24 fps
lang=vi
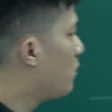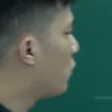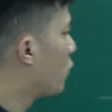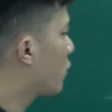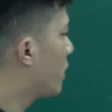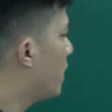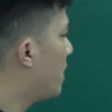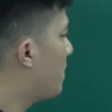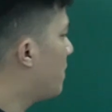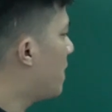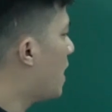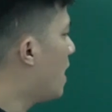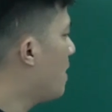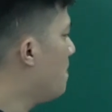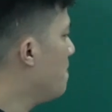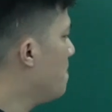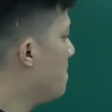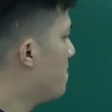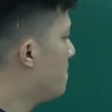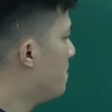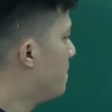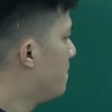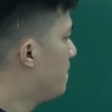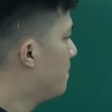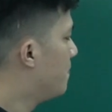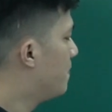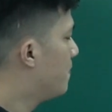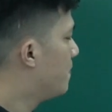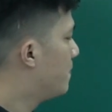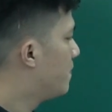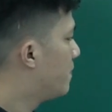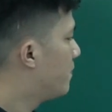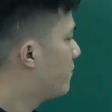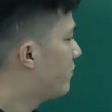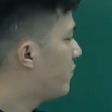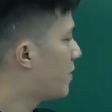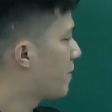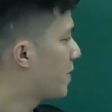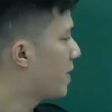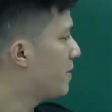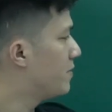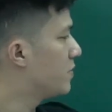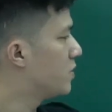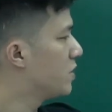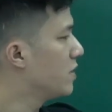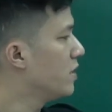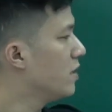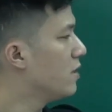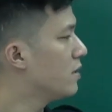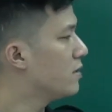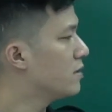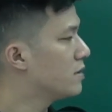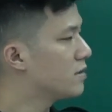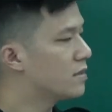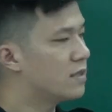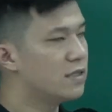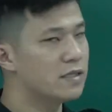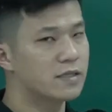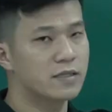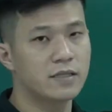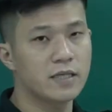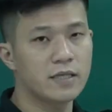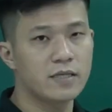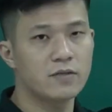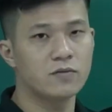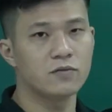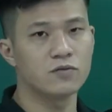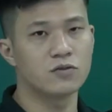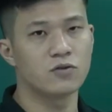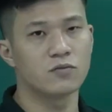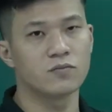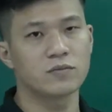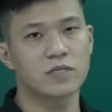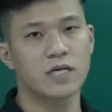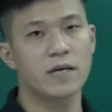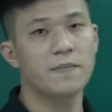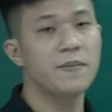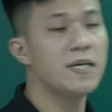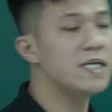một nghiệm âm và nghiệm dương thì tích của chúng sẽ